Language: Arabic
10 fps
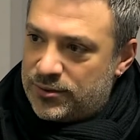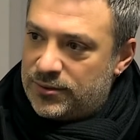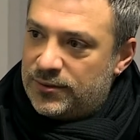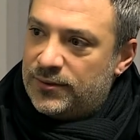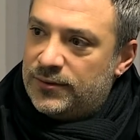
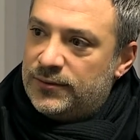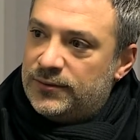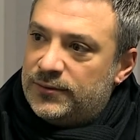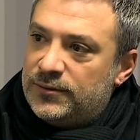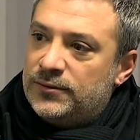واخذت
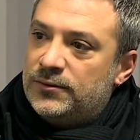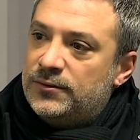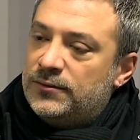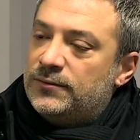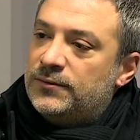الخطوه
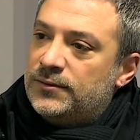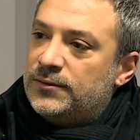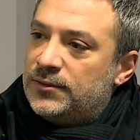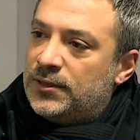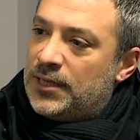انك
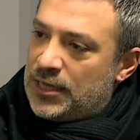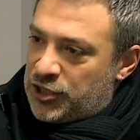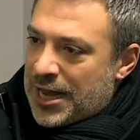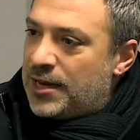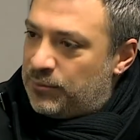اني
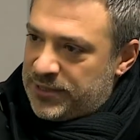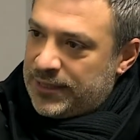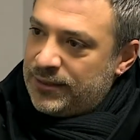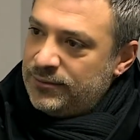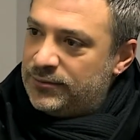اجي على
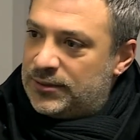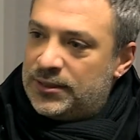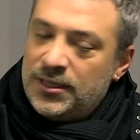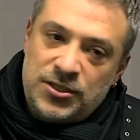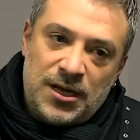لبنان
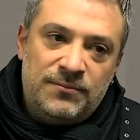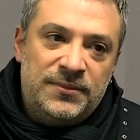اني اجي على